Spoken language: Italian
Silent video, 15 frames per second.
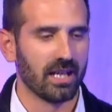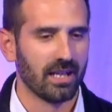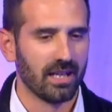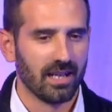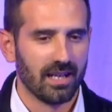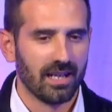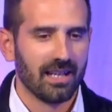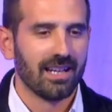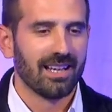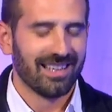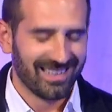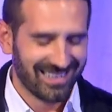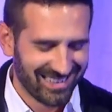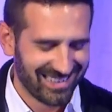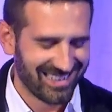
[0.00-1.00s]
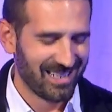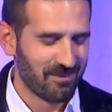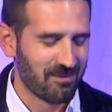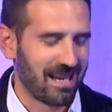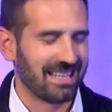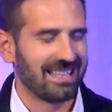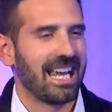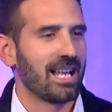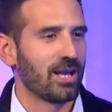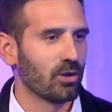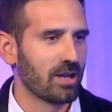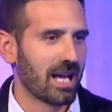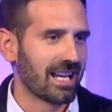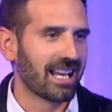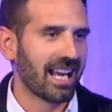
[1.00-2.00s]
Assolutamente sì.
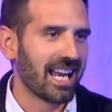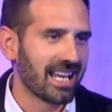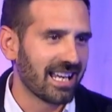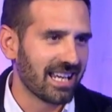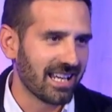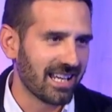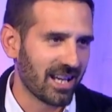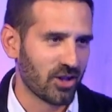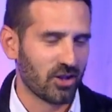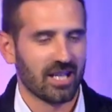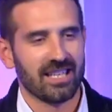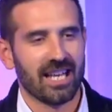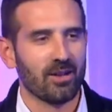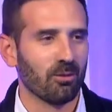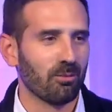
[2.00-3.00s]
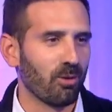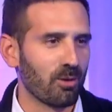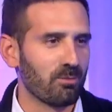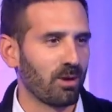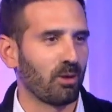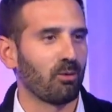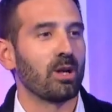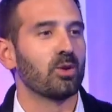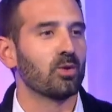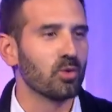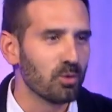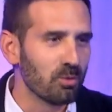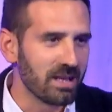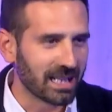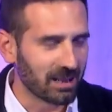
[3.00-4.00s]
Partendo dai reni e scendendo poi per quei
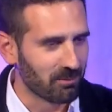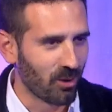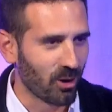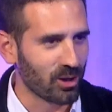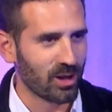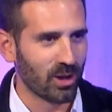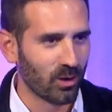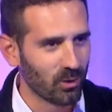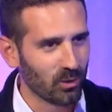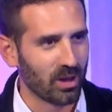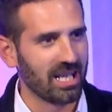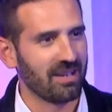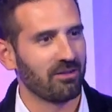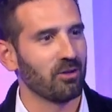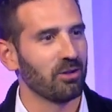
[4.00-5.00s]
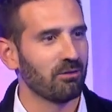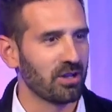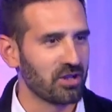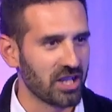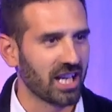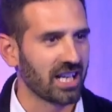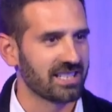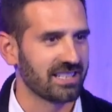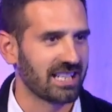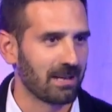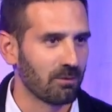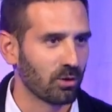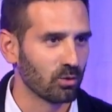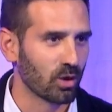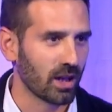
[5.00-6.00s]
tubi che portano l'urina fino in vescica che si
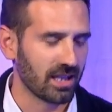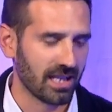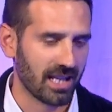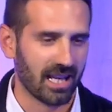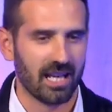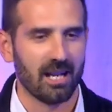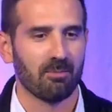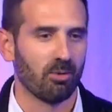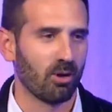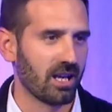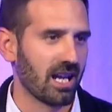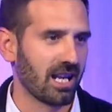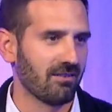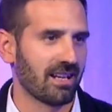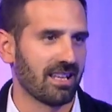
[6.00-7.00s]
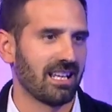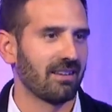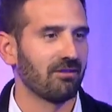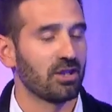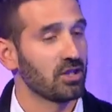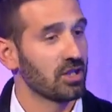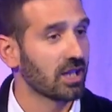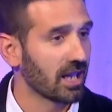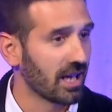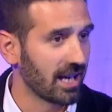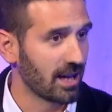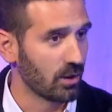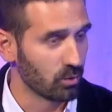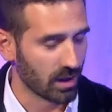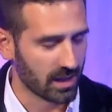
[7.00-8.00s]
chiamano ureteri e poi arrivare dalla vescica
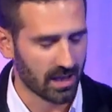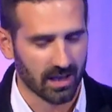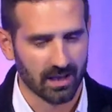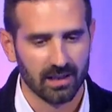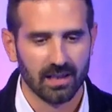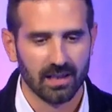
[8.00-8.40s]
e l'uretra.